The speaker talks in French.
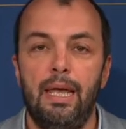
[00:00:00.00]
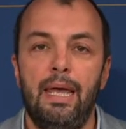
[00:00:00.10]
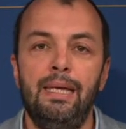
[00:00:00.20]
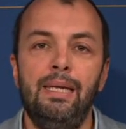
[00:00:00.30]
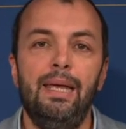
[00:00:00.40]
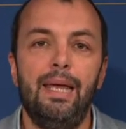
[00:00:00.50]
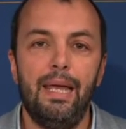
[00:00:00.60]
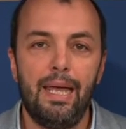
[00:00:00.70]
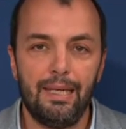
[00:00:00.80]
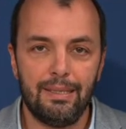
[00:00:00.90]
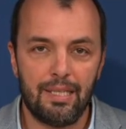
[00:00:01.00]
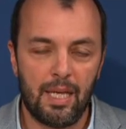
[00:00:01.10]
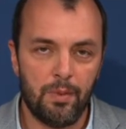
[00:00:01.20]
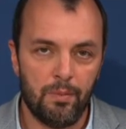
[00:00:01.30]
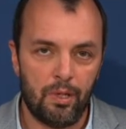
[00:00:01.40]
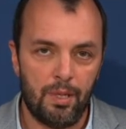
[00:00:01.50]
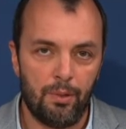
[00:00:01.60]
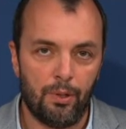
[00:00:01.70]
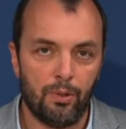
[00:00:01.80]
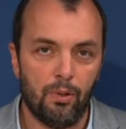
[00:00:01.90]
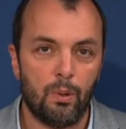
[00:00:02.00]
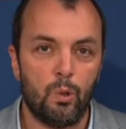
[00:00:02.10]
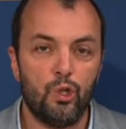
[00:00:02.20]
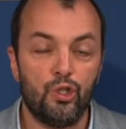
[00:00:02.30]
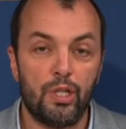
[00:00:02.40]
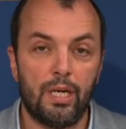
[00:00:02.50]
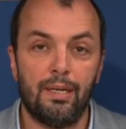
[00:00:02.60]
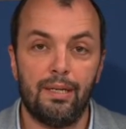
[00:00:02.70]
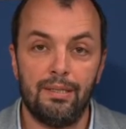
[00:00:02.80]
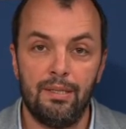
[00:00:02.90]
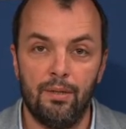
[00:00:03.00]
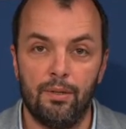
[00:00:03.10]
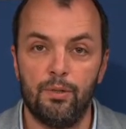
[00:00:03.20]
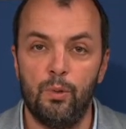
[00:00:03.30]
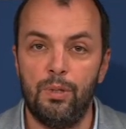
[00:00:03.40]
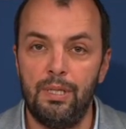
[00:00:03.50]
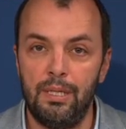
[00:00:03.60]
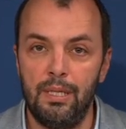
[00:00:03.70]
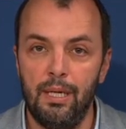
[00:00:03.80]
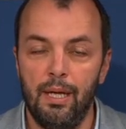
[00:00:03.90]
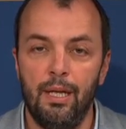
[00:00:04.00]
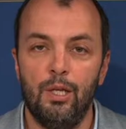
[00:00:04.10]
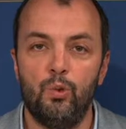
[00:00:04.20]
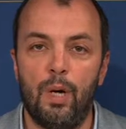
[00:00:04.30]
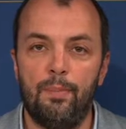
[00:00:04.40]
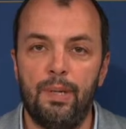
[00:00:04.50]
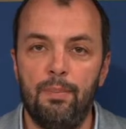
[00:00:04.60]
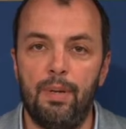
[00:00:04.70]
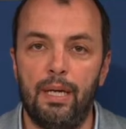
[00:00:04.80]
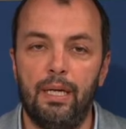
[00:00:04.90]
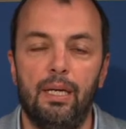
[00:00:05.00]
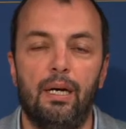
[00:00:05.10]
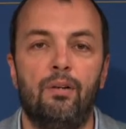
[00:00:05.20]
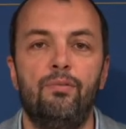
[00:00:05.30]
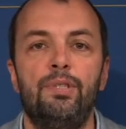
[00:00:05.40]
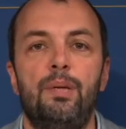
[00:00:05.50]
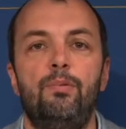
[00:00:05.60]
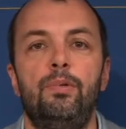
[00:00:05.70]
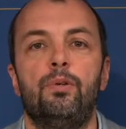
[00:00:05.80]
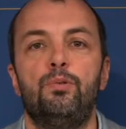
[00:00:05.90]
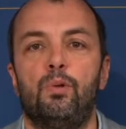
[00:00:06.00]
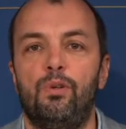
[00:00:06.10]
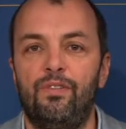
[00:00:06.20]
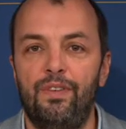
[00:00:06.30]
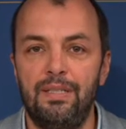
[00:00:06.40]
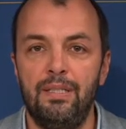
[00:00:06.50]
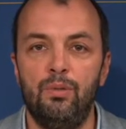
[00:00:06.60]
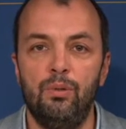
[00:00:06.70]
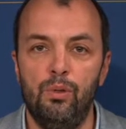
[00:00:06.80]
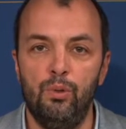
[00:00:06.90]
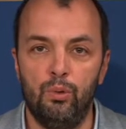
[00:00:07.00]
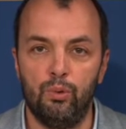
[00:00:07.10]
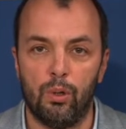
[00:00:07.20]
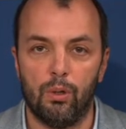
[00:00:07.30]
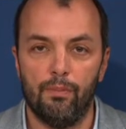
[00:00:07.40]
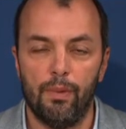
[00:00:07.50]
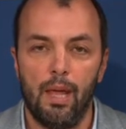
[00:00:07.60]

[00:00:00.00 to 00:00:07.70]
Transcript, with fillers: Et il est extrêmement important que chaque séance de TD soit préparée en vous appuyant sur le fascicule du cours.